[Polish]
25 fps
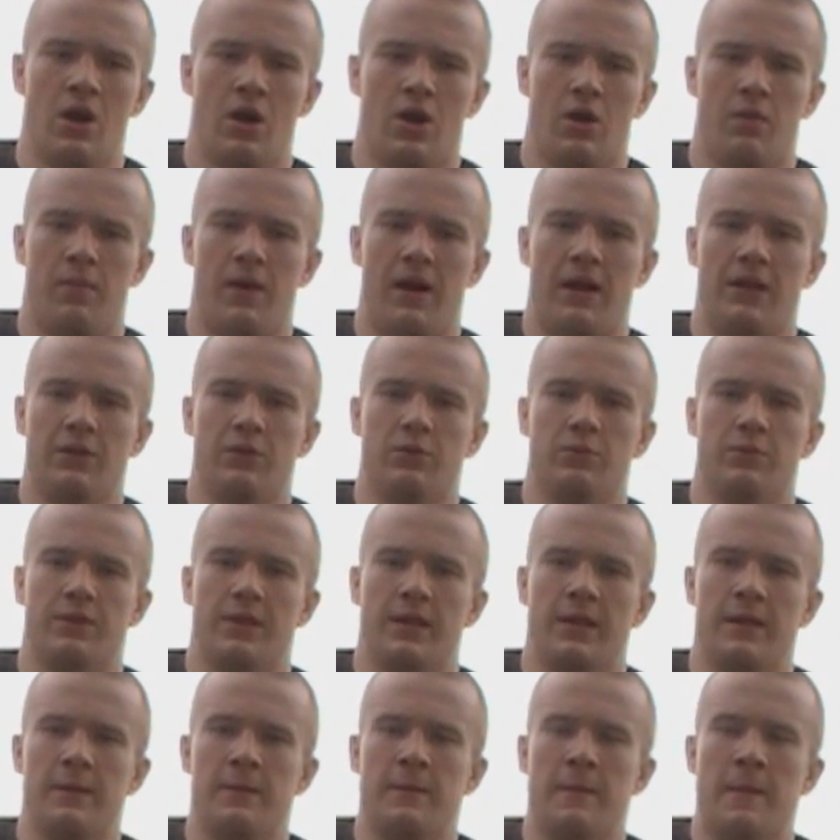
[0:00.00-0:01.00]
obalił
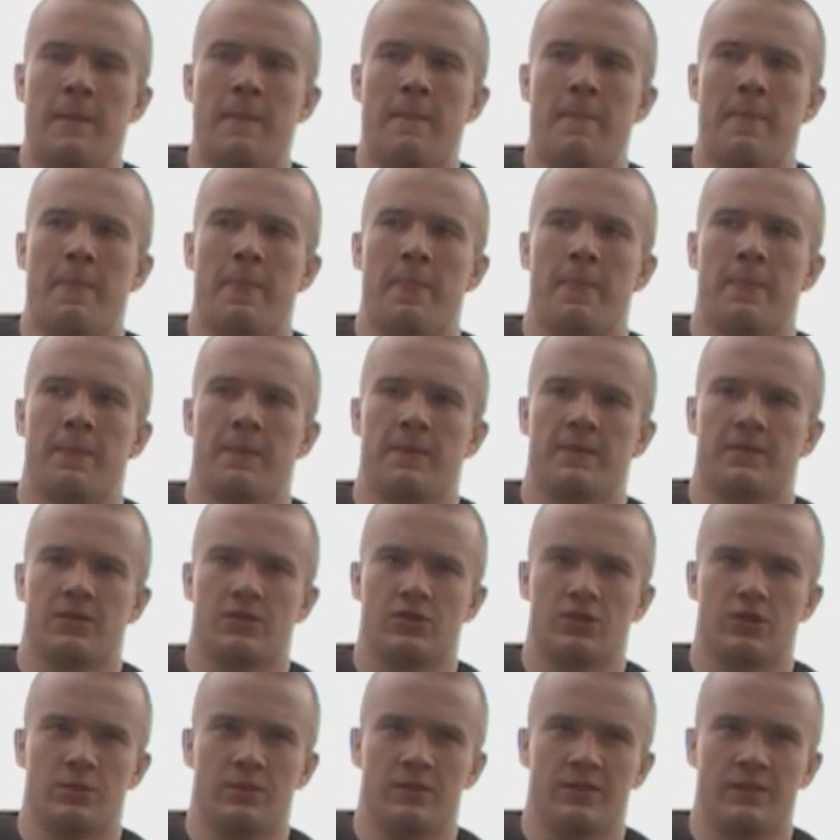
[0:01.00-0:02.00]
mnie.
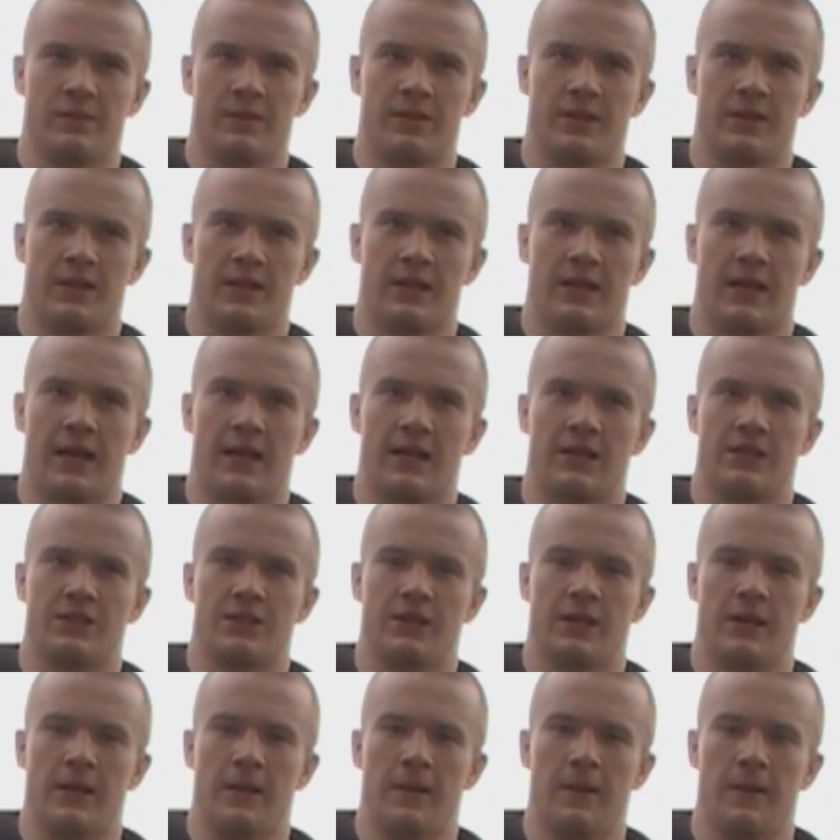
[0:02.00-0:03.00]
Skończyliśmy w zamkniętej
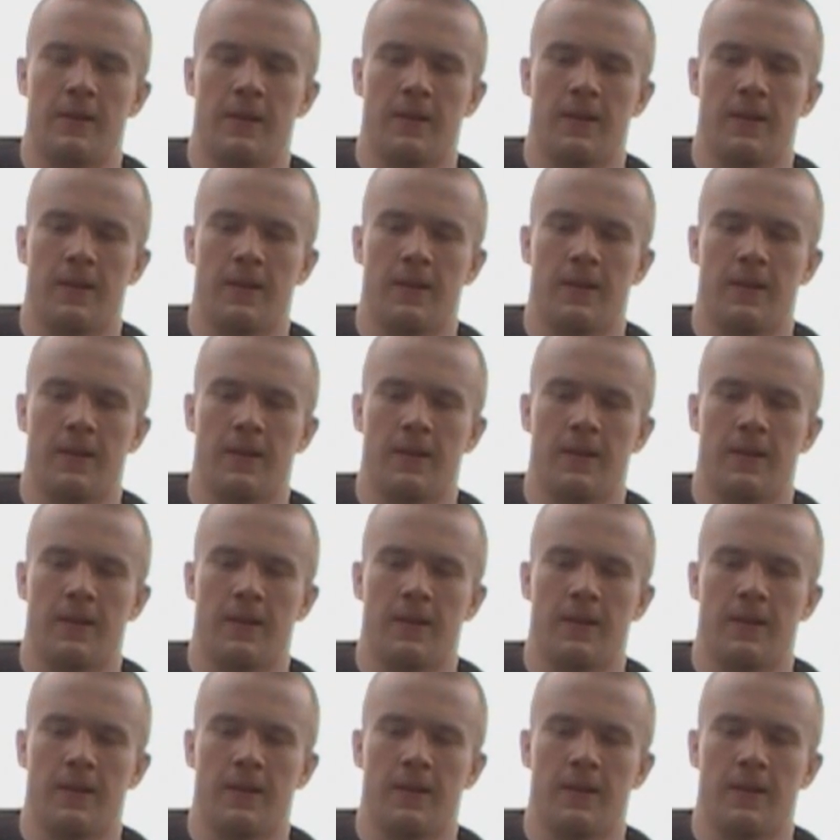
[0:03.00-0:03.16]
gardzie.